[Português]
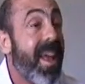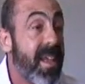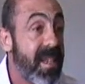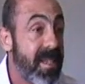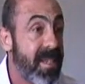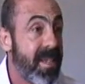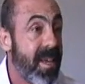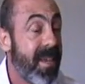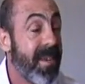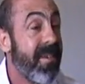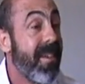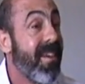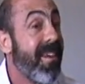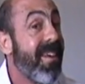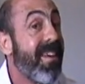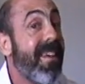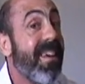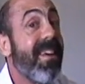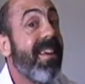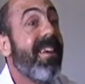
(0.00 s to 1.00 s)
O
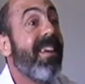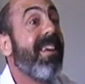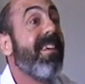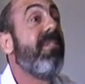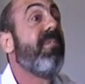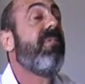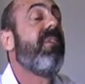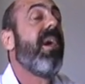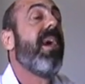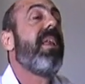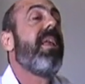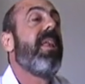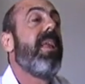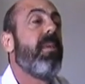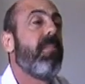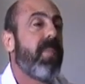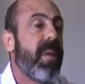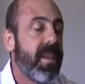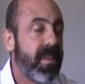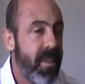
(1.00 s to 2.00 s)
coordenador de Relações
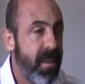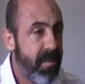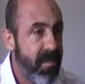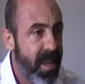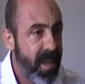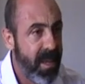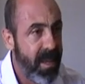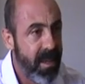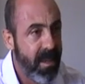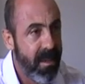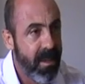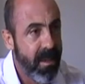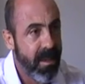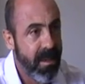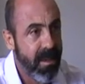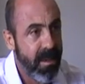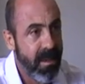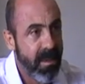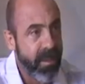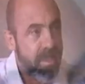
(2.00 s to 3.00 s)
Públicas da Comunhão Espírita